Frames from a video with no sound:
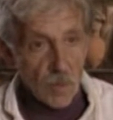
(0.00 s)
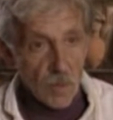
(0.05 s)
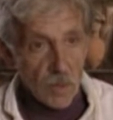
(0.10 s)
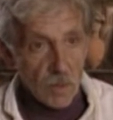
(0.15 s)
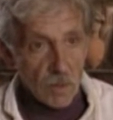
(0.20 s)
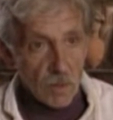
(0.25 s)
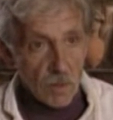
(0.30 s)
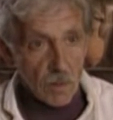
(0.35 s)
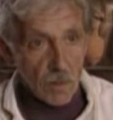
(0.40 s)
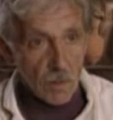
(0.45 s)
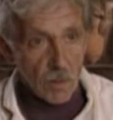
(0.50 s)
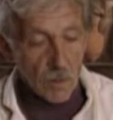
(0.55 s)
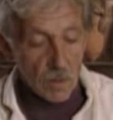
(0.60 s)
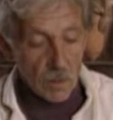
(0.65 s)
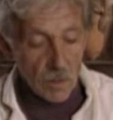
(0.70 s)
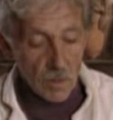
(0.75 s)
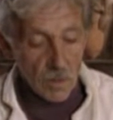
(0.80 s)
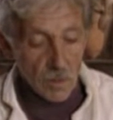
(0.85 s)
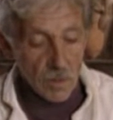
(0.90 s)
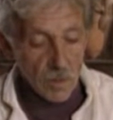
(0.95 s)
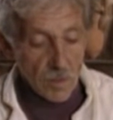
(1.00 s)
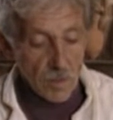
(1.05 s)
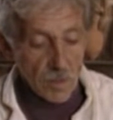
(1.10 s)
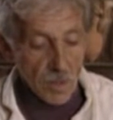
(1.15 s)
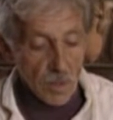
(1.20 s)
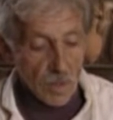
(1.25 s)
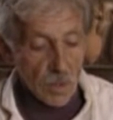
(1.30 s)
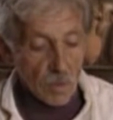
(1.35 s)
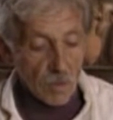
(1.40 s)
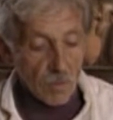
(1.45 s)
a później przybijano
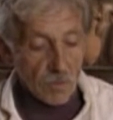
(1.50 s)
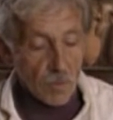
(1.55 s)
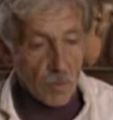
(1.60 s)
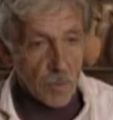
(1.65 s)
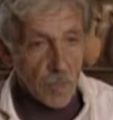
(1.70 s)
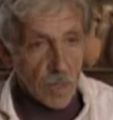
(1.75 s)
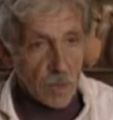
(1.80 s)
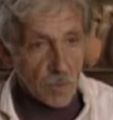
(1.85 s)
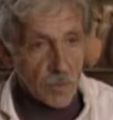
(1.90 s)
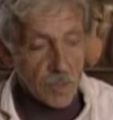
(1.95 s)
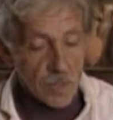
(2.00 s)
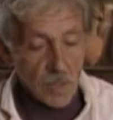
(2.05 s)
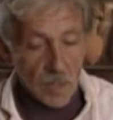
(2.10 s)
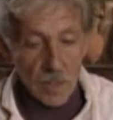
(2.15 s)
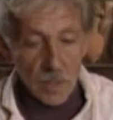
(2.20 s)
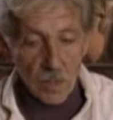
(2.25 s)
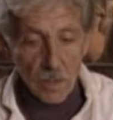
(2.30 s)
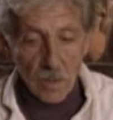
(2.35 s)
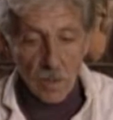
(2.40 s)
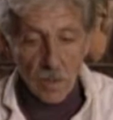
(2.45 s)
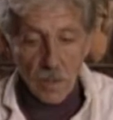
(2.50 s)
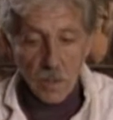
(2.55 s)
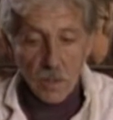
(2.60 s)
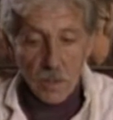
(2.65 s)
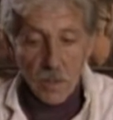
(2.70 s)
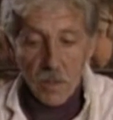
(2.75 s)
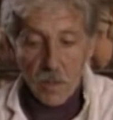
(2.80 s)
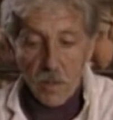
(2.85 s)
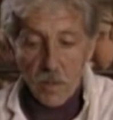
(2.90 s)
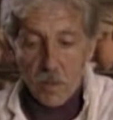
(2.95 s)
stopę z
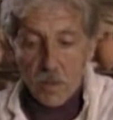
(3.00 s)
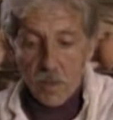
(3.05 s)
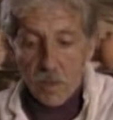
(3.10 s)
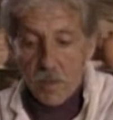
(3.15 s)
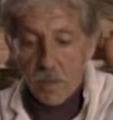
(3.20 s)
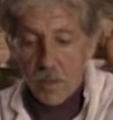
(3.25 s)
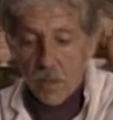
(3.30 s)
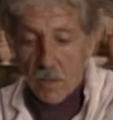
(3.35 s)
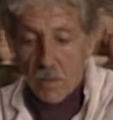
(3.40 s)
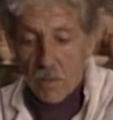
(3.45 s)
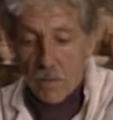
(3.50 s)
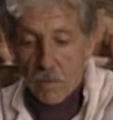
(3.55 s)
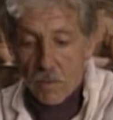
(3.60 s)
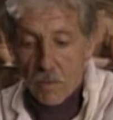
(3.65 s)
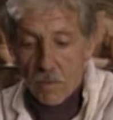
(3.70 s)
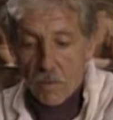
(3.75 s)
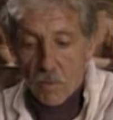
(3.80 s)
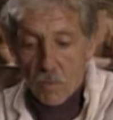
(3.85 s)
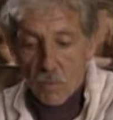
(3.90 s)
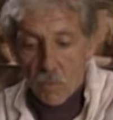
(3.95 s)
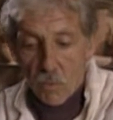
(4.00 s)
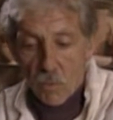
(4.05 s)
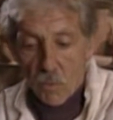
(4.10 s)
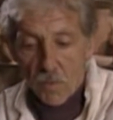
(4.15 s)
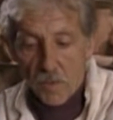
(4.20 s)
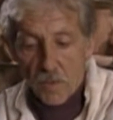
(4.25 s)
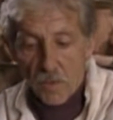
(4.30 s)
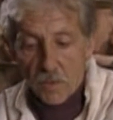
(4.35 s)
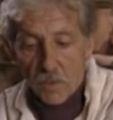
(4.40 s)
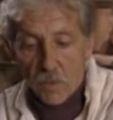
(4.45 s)
zewnętrznej strony do drzewa.
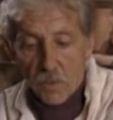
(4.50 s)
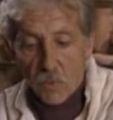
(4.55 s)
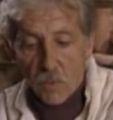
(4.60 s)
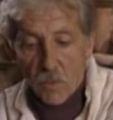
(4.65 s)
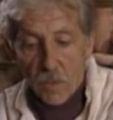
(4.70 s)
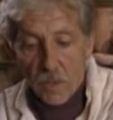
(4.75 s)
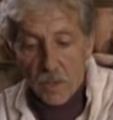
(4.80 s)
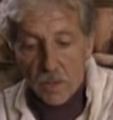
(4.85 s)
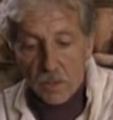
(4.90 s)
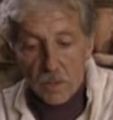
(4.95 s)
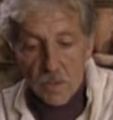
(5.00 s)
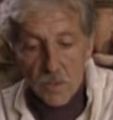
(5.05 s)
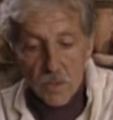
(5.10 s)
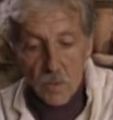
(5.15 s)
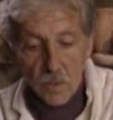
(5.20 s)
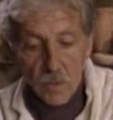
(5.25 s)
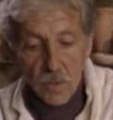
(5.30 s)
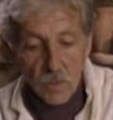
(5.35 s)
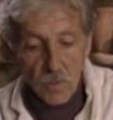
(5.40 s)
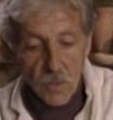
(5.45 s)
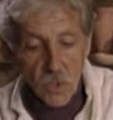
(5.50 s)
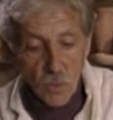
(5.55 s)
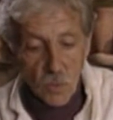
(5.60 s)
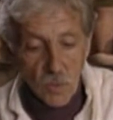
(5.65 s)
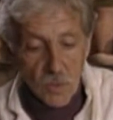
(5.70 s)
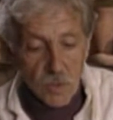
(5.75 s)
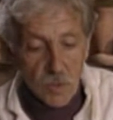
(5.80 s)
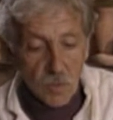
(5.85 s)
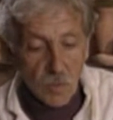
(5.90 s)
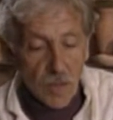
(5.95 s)
Tak
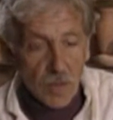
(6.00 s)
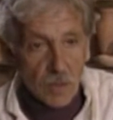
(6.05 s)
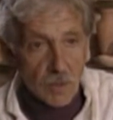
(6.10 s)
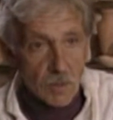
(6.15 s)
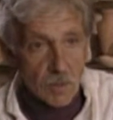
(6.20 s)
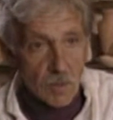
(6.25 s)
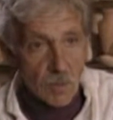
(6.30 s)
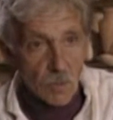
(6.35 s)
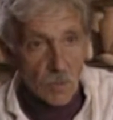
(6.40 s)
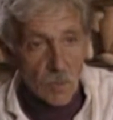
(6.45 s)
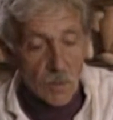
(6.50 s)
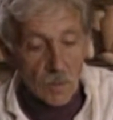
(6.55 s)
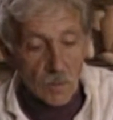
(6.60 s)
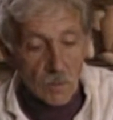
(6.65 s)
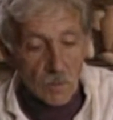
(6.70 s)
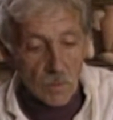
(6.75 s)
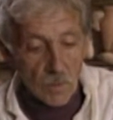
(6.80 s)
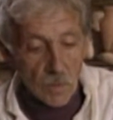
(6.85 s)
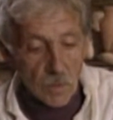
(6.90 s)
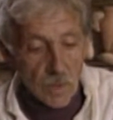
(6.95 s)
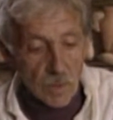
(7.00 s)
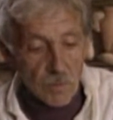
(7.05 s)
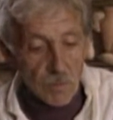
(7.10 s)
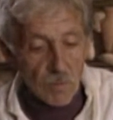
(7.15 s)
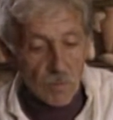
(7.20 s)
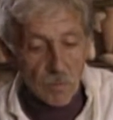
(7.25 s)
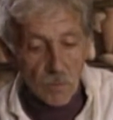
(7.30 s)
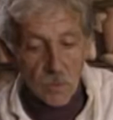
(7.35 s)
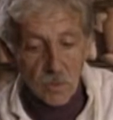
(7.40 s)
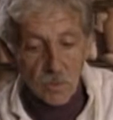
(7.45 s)
więc człowiek obejmował drzewo
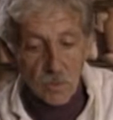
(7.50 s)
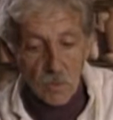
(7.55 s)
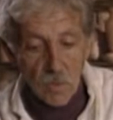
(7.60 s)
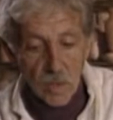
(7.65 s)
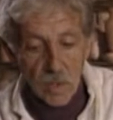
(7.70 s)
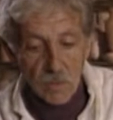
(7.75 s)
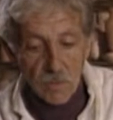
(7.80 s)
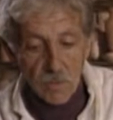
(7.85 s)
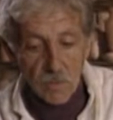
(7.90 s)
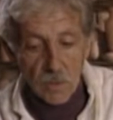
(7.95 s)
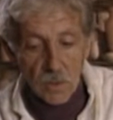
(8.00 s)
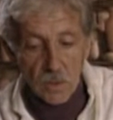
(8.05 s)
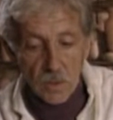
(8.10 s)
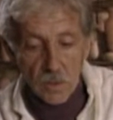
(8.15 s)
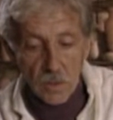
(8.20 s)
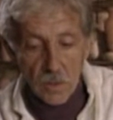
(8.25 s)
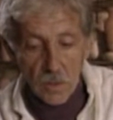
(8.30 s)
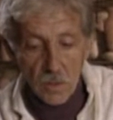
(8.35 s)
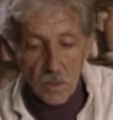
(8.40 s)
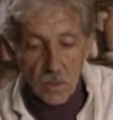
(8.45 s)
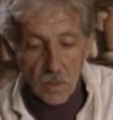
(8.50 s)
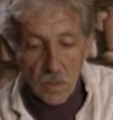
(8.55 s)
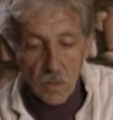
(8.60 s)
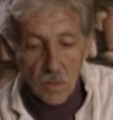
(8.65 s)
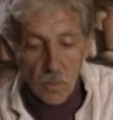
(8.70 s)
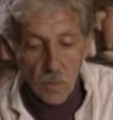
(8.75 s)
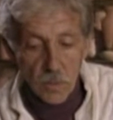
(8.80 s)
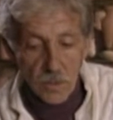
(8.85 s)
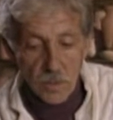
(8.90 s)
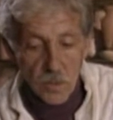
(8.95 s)
lewą i prawą stopą.
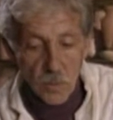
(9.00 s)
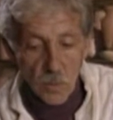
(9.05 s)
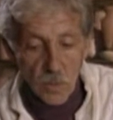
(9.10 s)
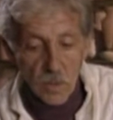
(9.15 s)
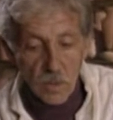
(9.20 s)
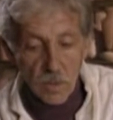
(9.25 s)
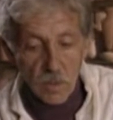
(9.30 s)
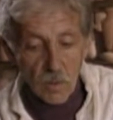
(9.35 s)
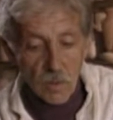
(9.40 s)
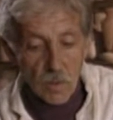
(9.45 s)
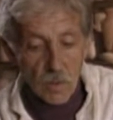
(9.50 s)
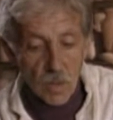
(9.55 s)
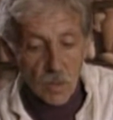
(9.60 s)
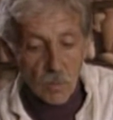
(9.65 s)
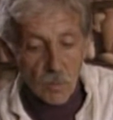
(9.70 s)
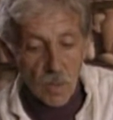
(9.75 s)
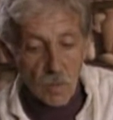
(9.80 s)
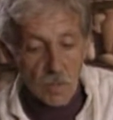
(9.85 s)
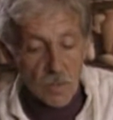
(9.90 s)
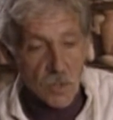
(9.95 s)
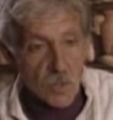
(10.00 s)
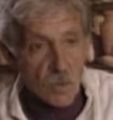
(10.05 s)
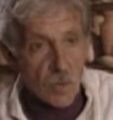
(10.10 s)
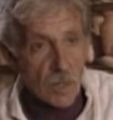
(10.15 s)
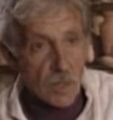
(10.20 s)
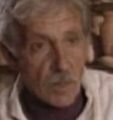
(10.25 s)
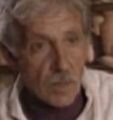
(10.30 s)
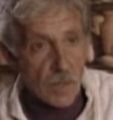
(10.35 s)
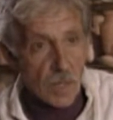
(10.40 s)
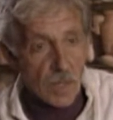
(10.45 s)
Można było go
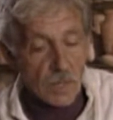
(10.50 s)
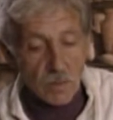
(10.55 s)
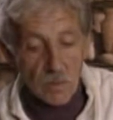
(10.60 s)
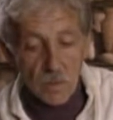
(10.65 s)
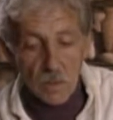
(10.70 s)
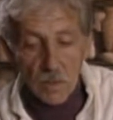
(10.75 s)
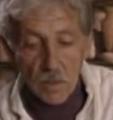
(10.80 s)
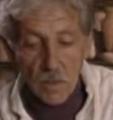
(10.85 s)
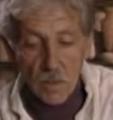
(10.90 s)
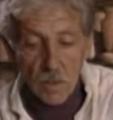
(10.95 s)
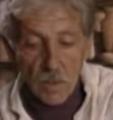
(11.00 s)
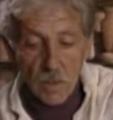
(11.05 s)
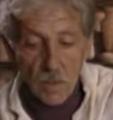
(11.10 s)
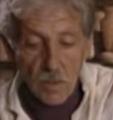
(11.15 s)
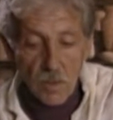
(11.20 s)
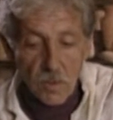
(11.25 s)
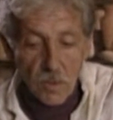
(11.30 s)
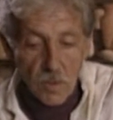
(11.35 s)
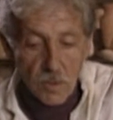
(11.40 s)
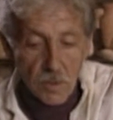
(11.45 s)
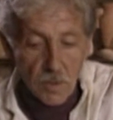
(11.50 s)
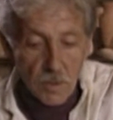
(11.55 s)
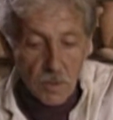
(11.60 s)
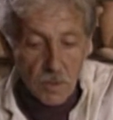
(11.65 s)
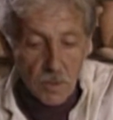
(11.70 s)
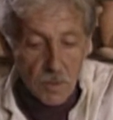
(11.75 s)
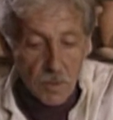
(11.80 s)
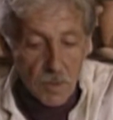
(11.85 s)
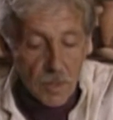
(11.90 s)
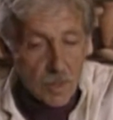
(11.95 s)
zdjąć z drzewa, ale
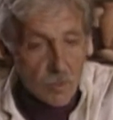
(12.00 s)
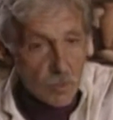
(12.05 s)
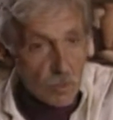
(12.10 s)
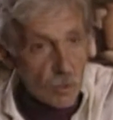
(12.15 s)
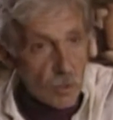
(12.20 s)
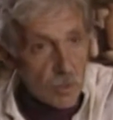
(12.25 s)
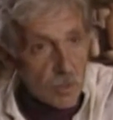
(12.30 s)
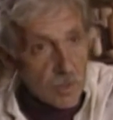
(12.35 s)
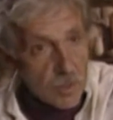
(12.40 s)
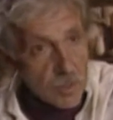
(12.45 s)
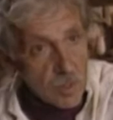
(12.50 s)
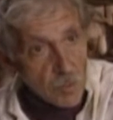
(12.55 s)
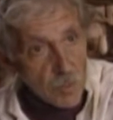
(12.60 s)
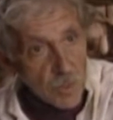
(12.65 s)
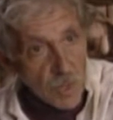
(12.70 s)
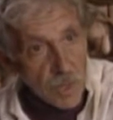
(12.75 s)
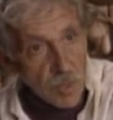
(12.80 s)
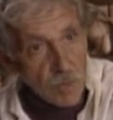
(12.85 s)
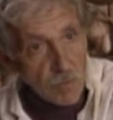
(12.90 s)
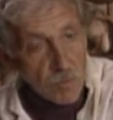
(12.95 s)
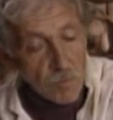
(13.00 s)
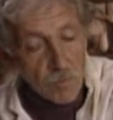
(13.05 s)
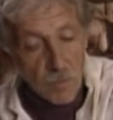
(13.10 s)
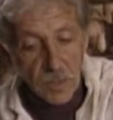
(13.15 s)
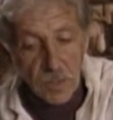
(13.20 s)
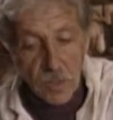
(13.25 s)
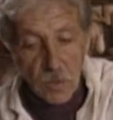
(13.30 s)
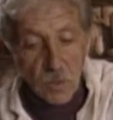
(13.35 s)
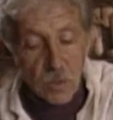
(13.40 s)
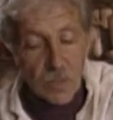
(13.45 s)
nie dało się wyjąć gwoździa.